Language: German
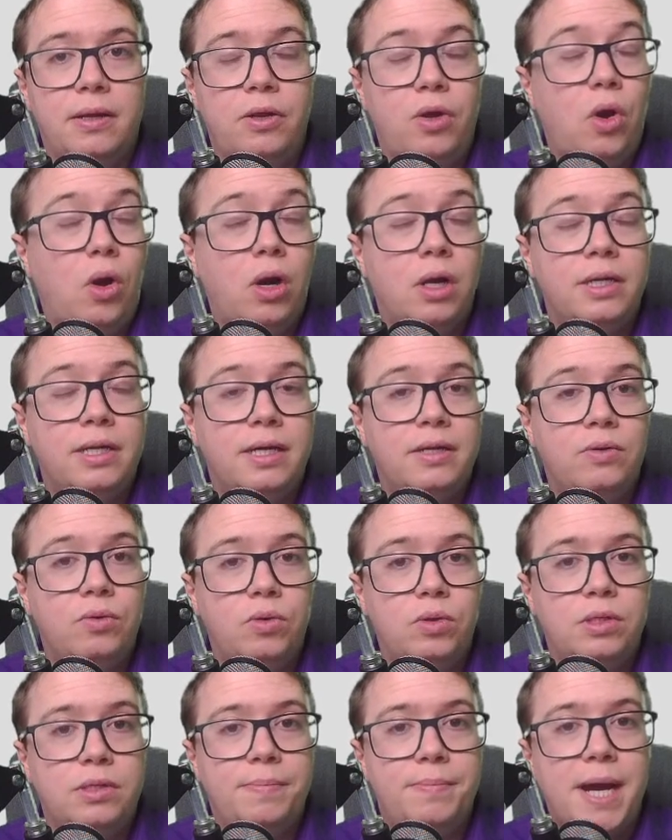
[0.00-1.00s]
Jordan
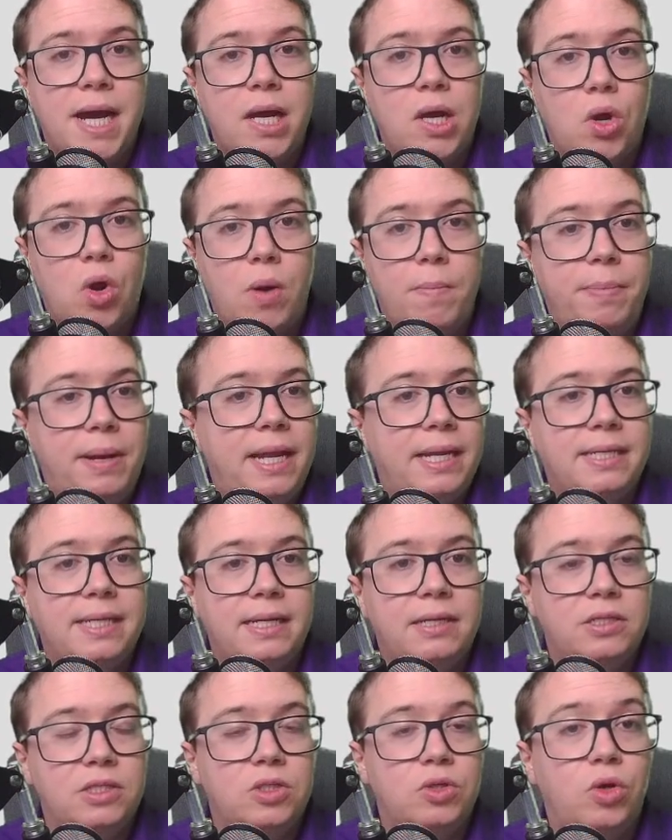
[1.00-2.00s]
und machen komplett
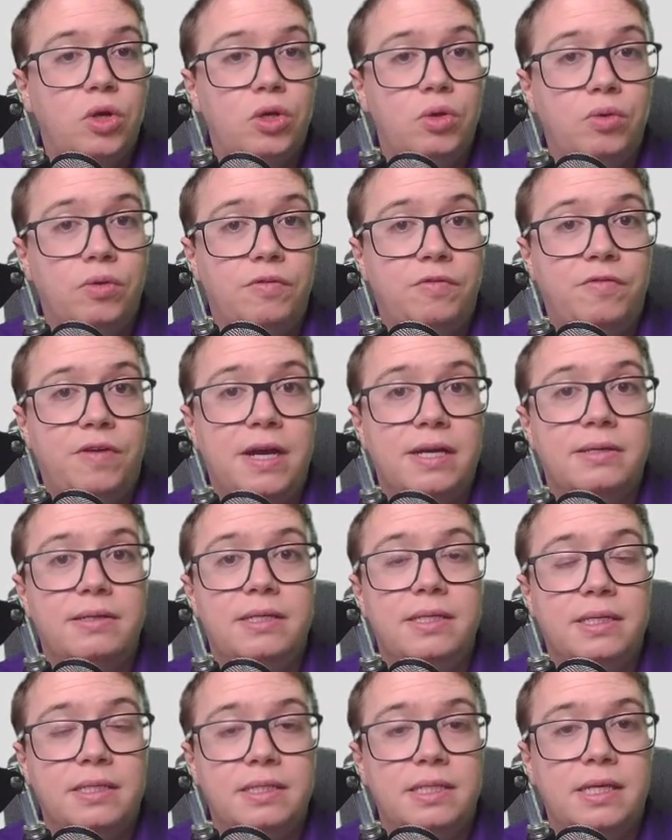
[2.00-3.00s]
alles neu und fangen
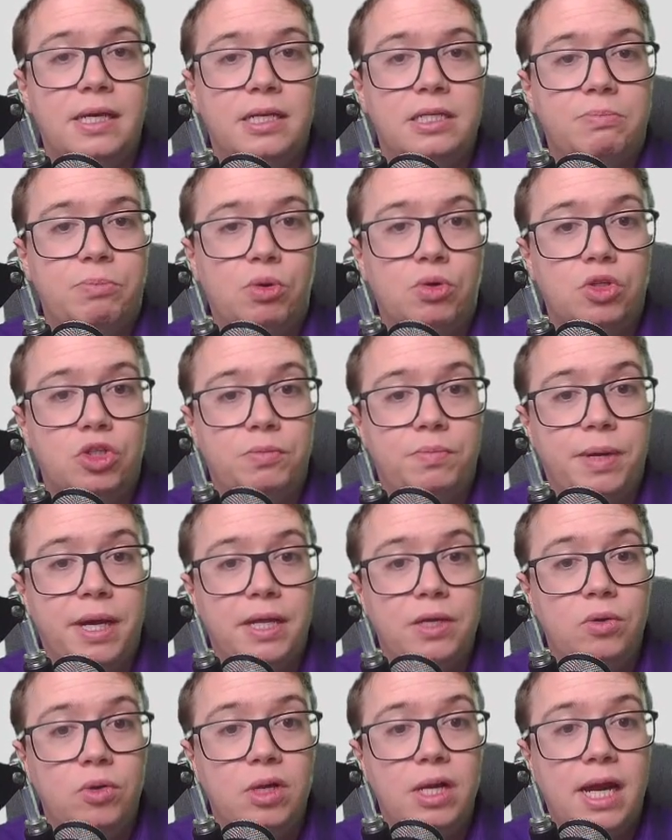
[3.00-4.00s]
in der Sicherheitsbranche
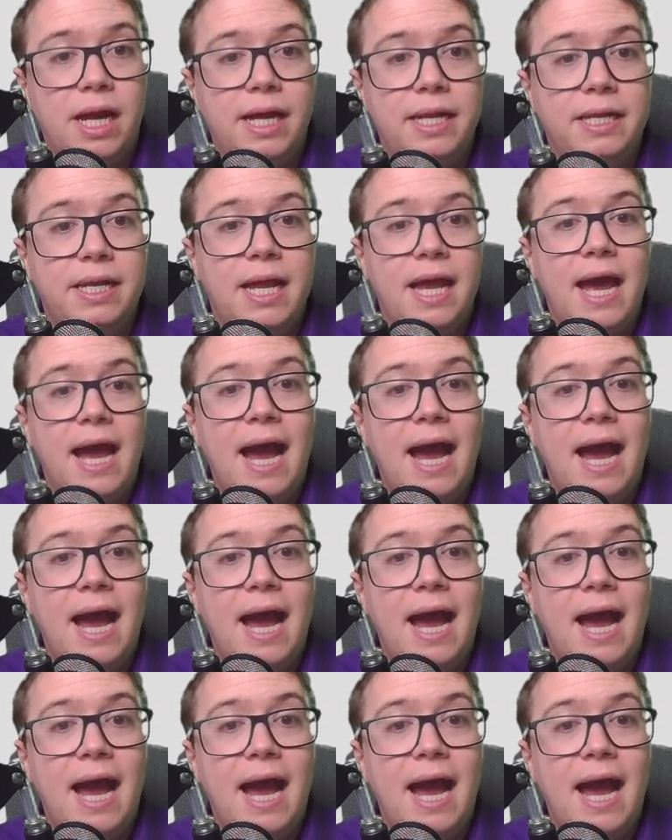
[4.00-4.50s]
bei Null an.